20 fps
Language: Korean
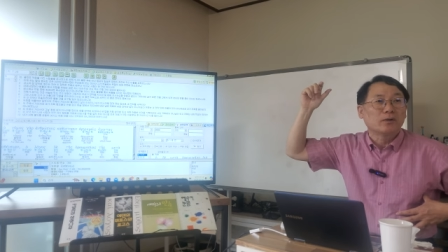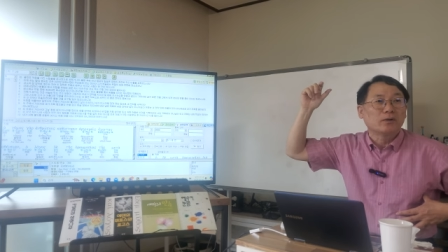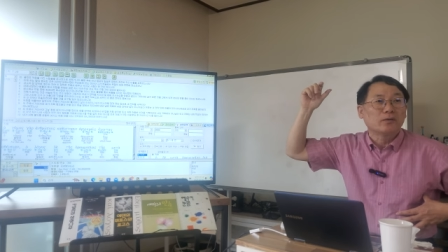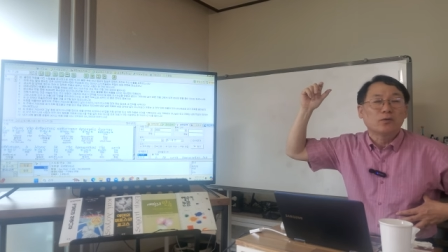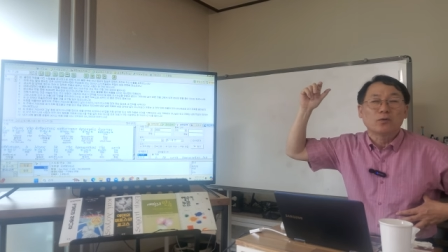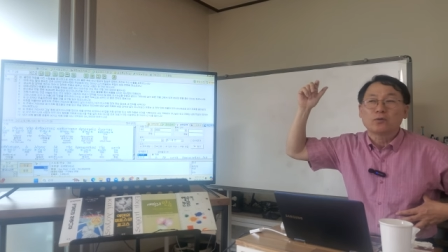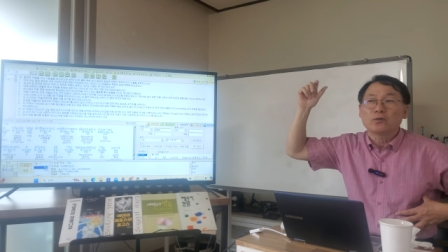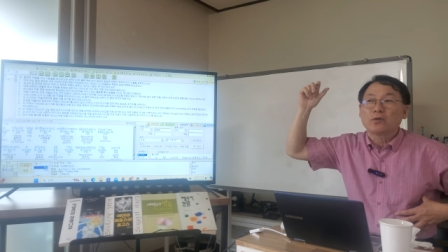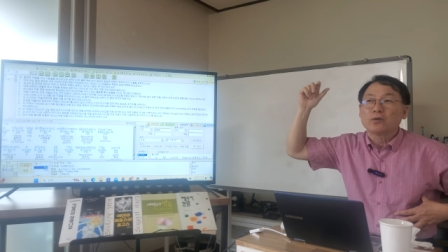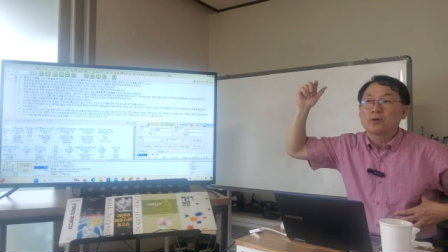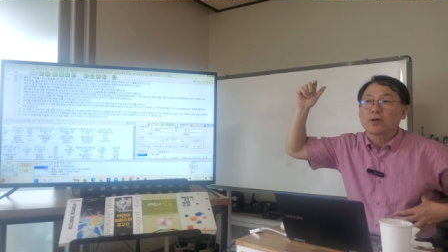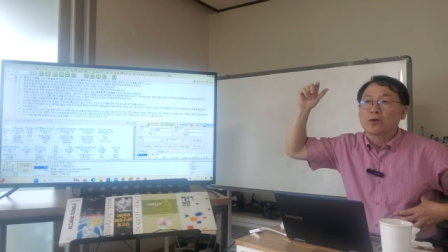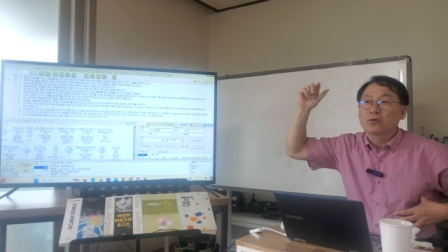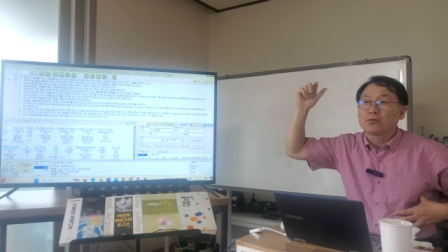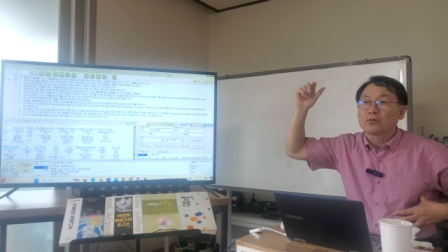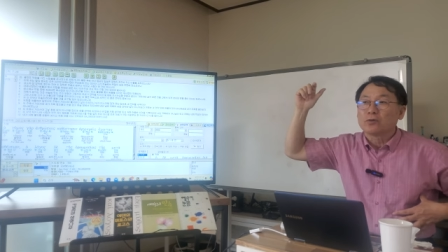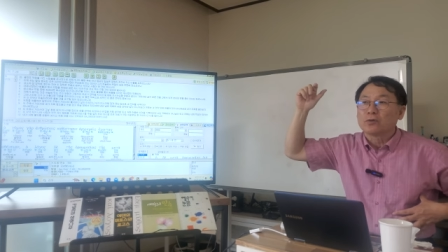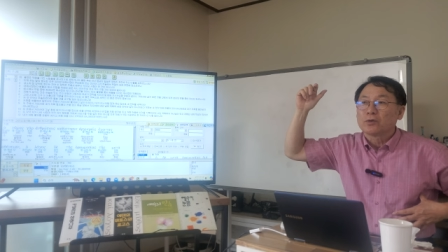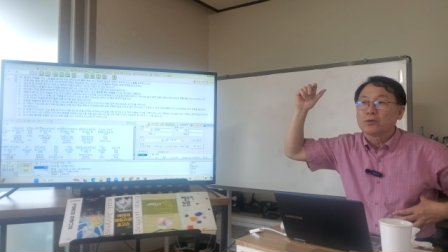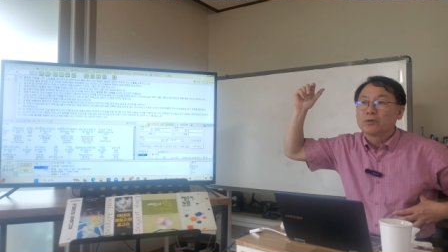
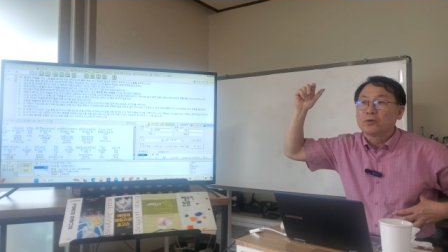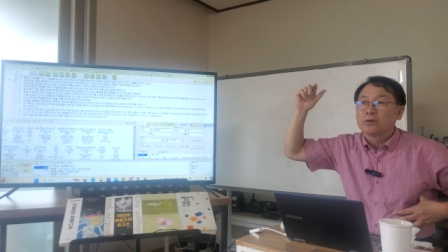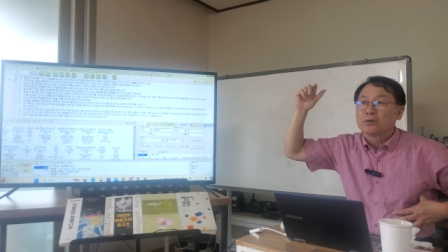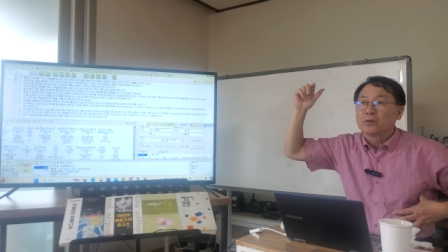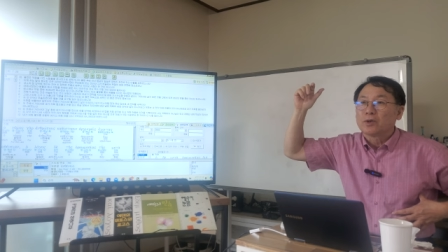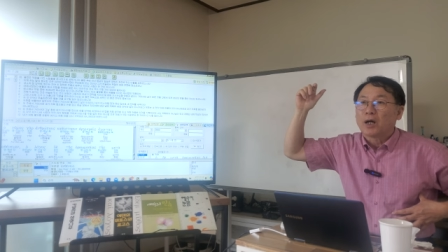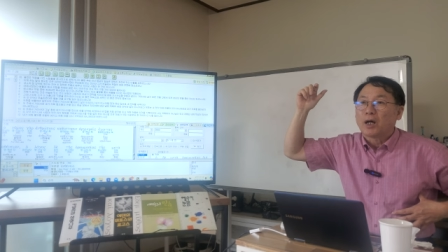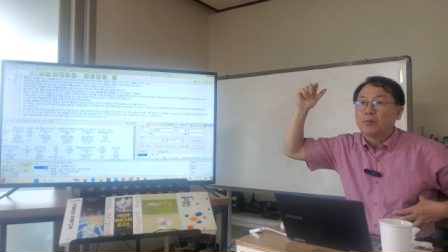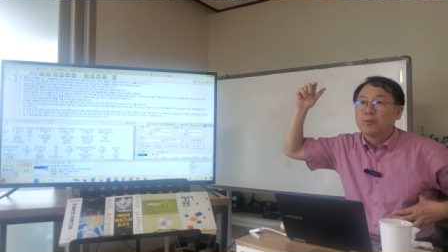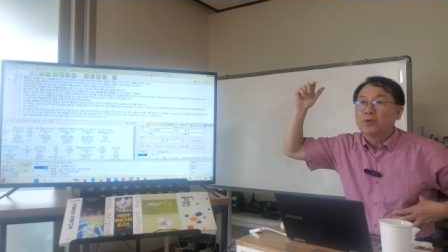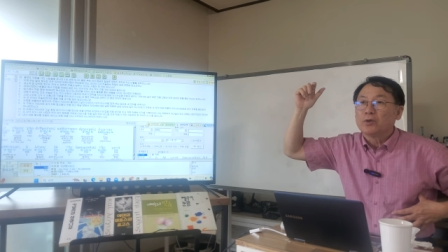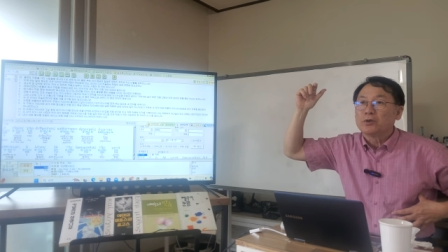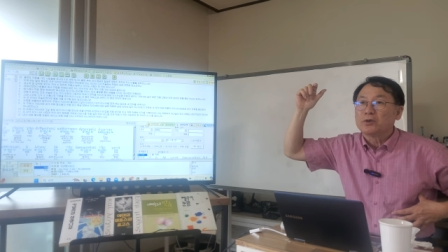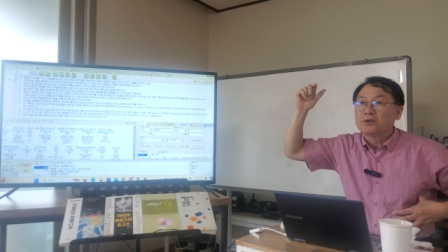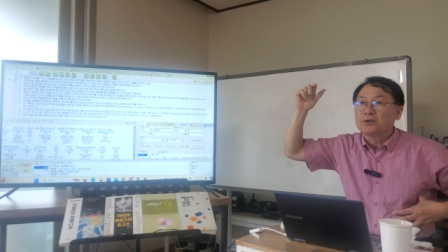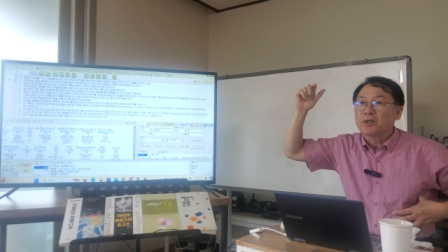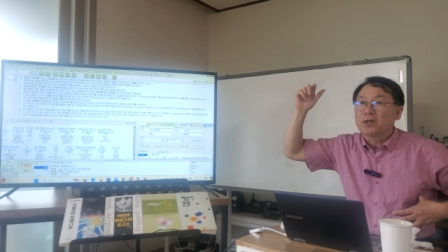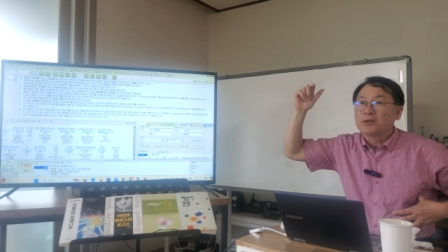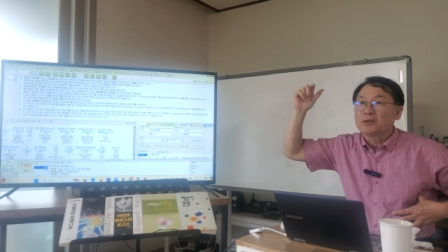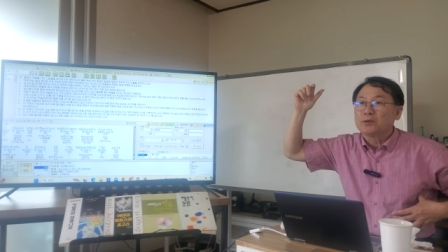소설이라고 하면
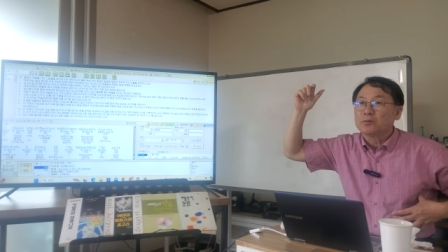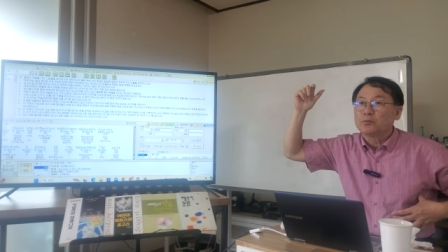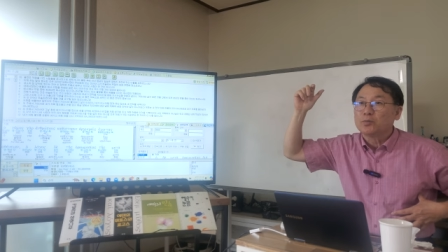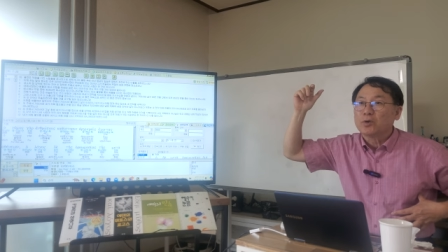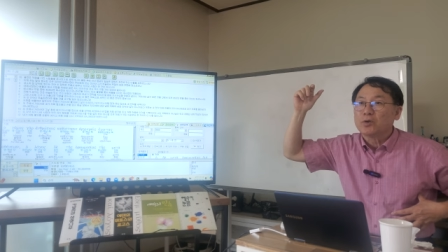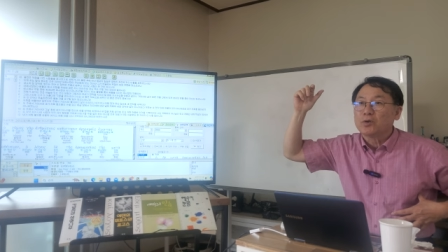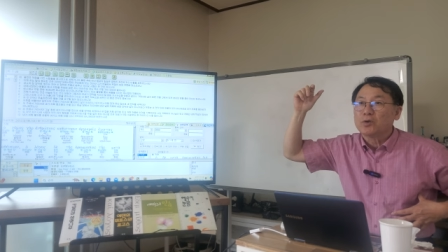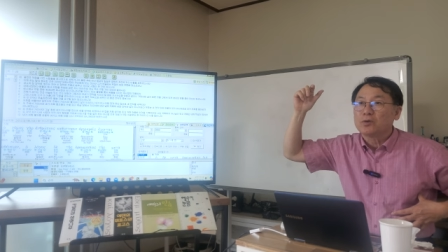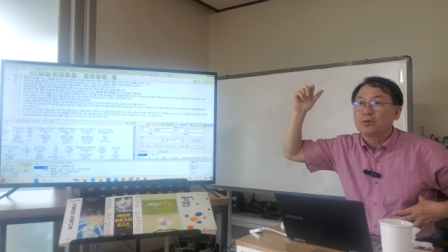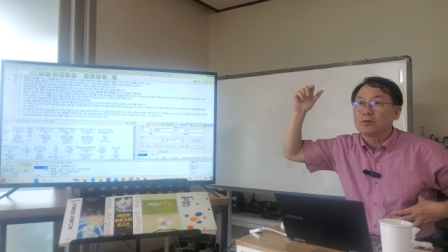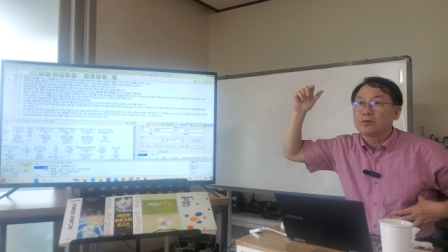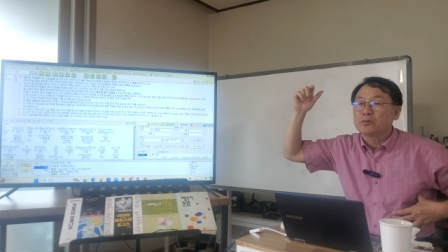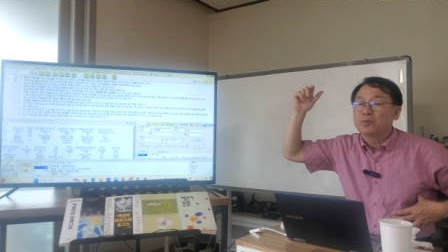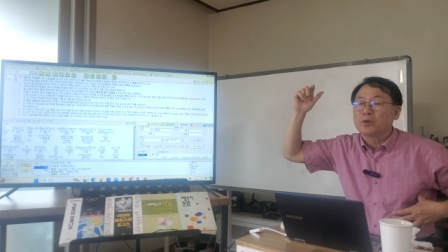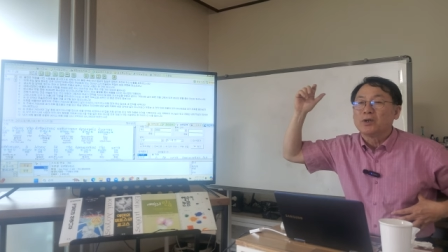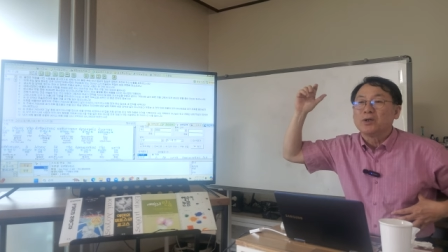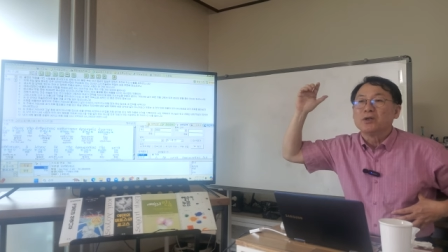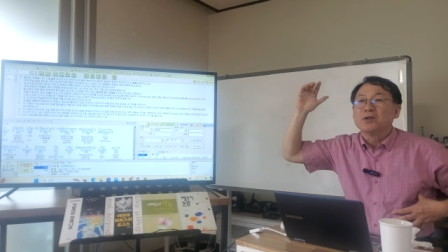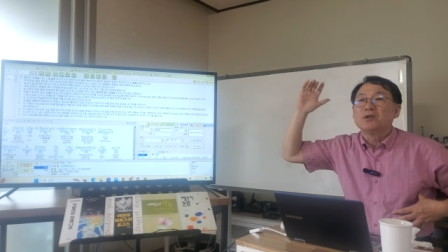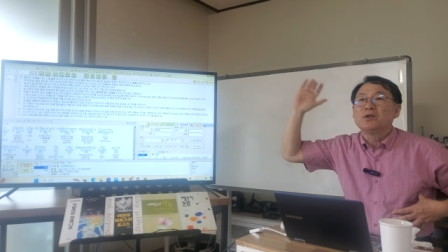지나친 표현은
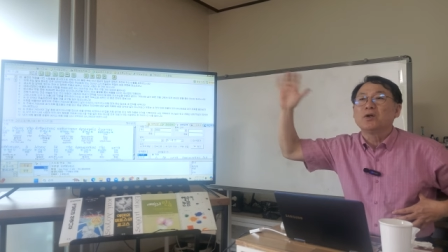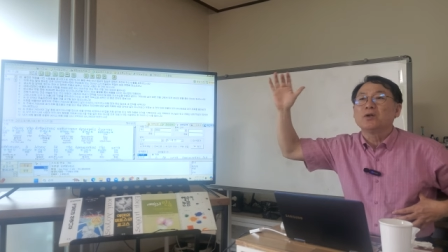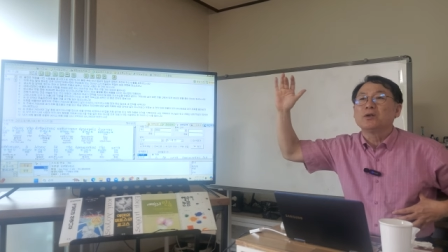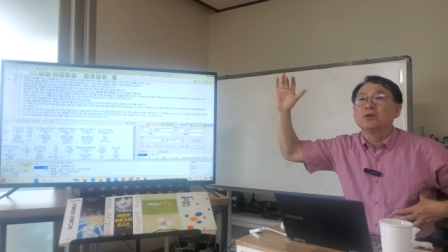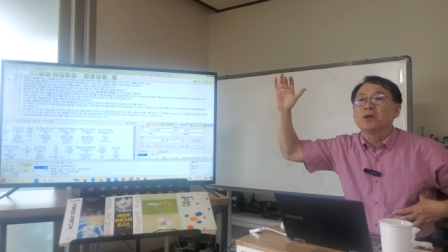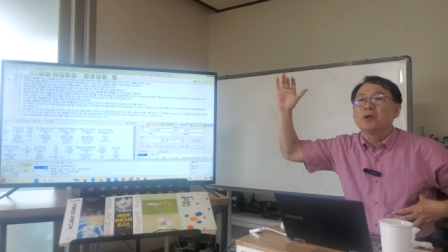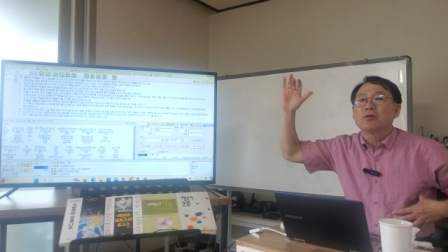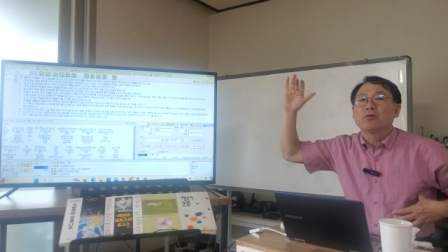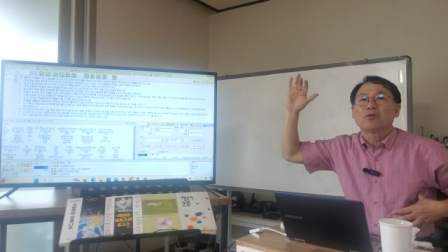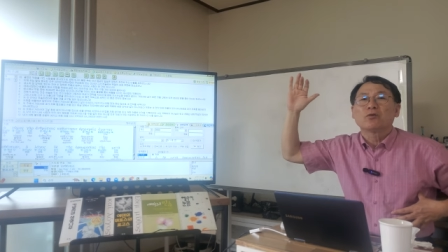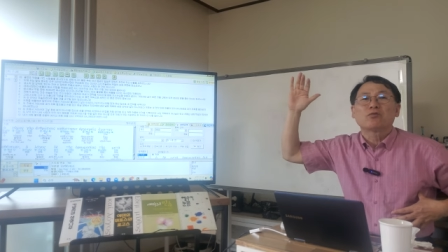뭐 이런